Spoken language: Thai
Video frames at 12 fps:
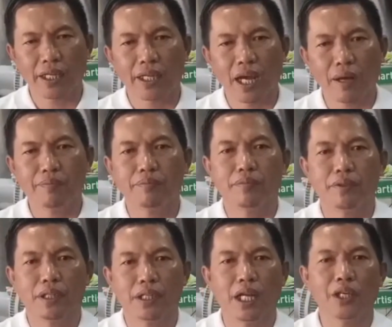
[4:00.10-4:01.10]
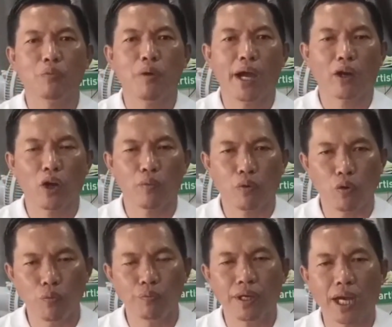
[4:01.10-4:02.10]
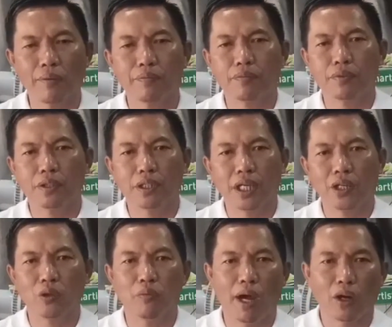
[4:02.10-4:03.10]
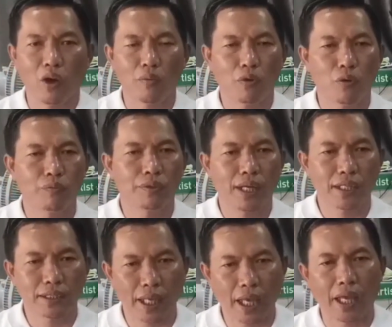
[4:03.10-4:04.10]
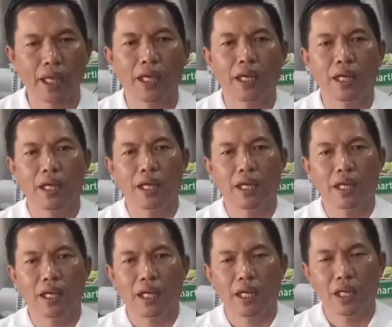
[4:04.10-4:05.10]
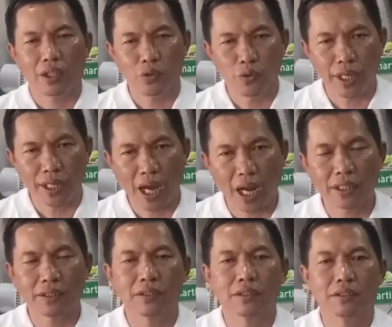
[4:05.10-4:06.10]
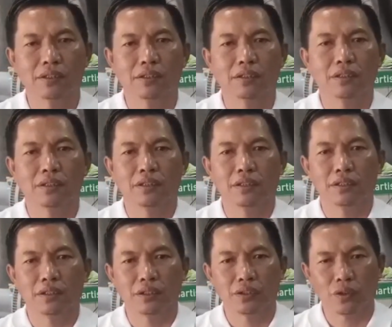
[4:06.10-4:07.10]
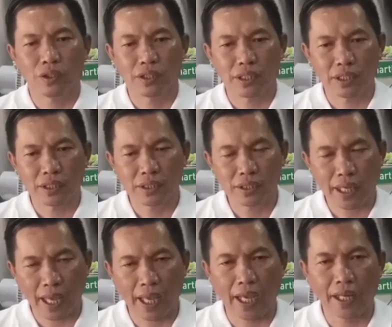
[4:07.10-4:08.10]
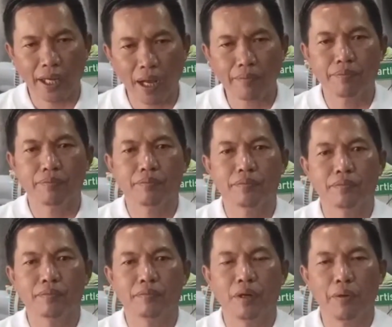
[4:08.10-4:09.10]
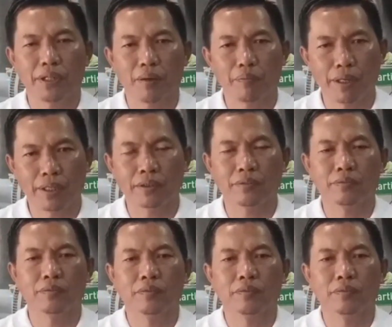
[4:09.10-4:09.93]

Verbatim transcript: ไทยนะครับนโยบายครอบคลุมนะครับนโยบายครอบคลุมตั้งแต่อยู่ในขั้นจนถึงแก่นะครับ ไม่ว่าจะเป็น